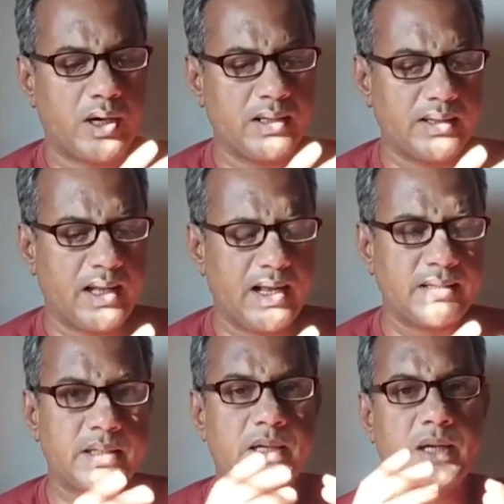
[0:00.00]
করেন তারা
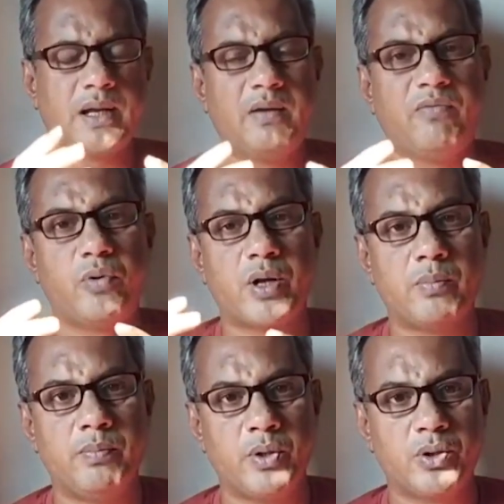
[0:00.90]
এই জেনেটিক্যালি
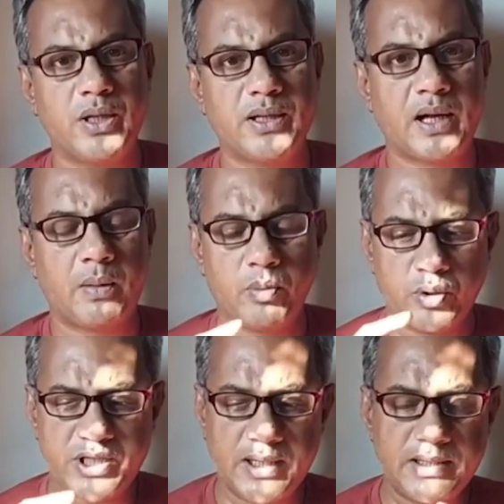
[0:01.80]
ফুডের বিরুদ্ধে তারা
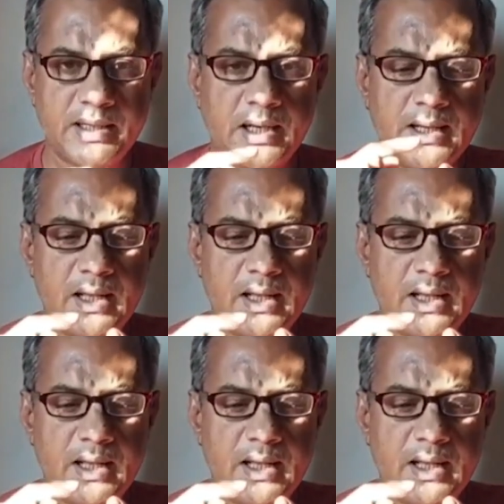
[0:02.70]
বলছেন যে